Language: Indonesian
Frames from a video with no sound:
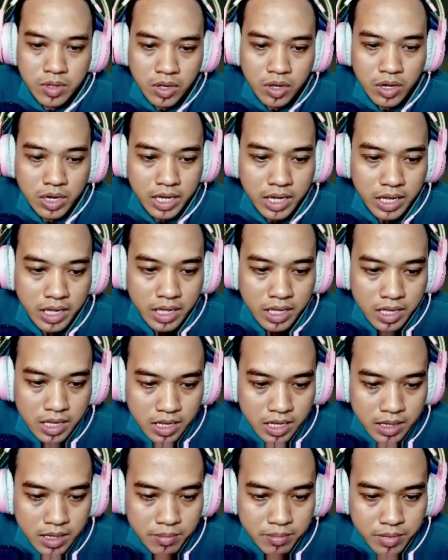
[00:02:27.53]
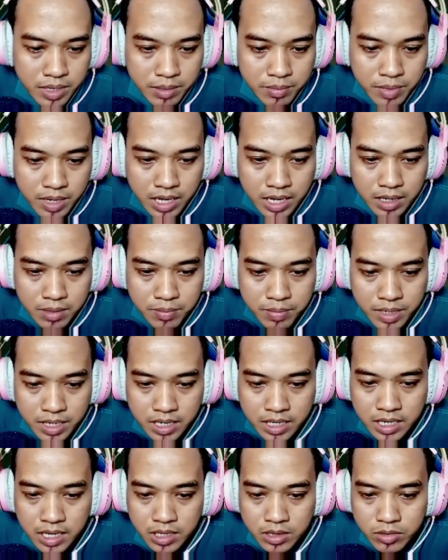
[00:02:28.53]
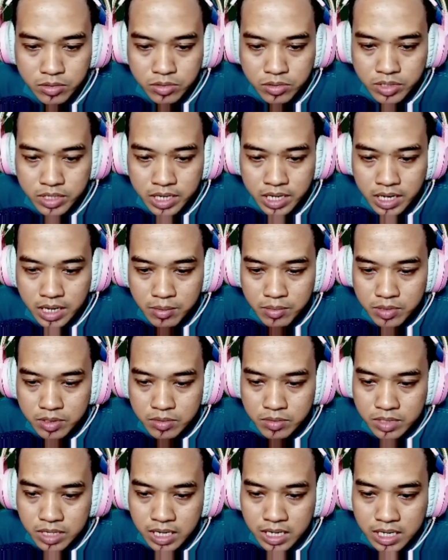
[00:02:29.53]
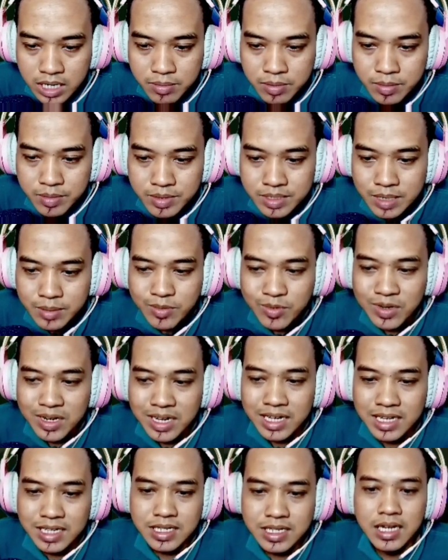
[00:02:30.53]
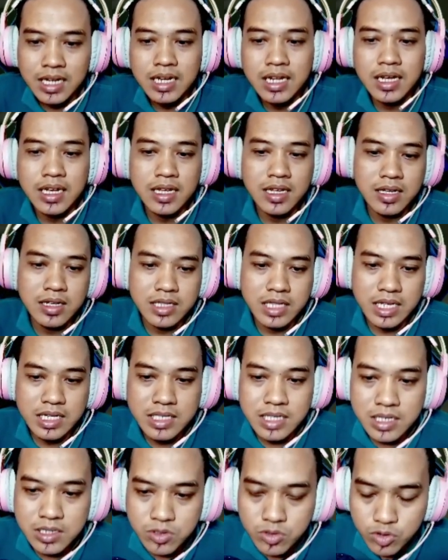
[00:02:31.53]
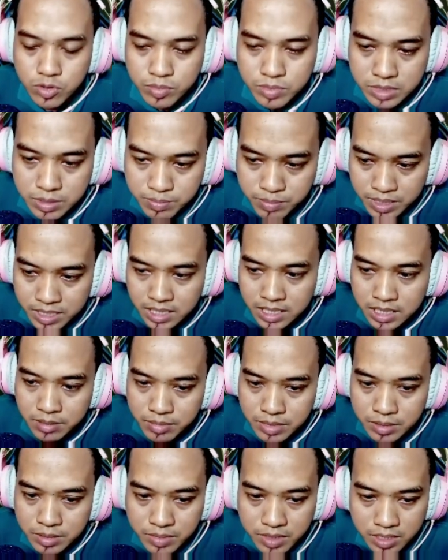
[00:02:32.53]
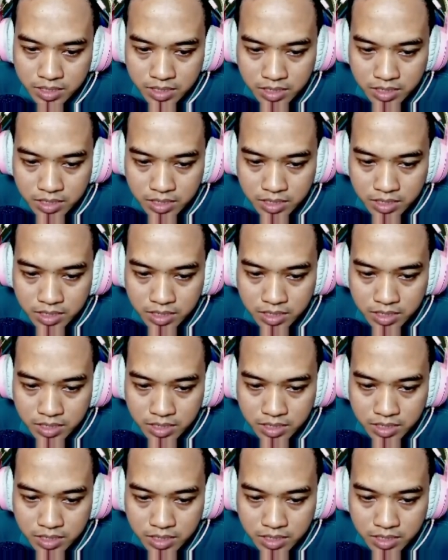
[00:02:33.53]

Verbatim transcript: oke baik Pak Alpa lihat dulu ya mudah-mudahan apa bisa pulang ke sana teksnya cukup cepat ya teman-teman